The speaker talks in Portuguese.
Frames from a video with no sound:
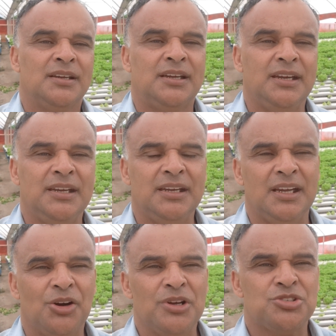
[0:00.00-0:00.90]
que
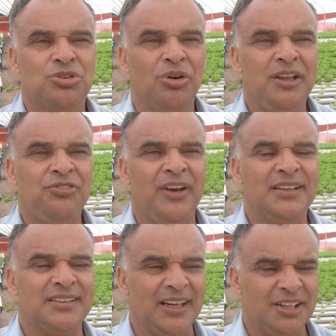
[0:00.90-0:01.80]
eu estou
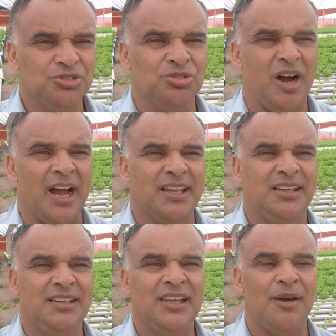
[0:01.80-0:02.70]
enfrentando
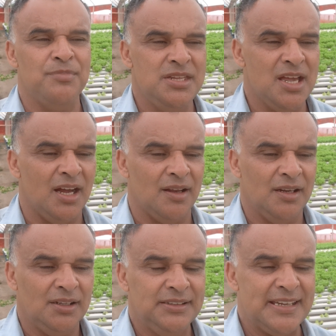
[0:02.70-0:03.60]
aqui na minha,
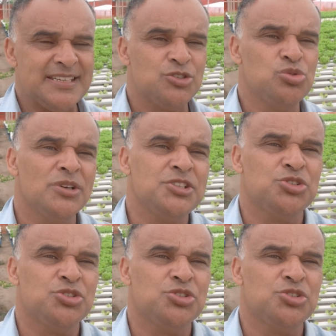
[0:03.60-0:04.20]
nessas duas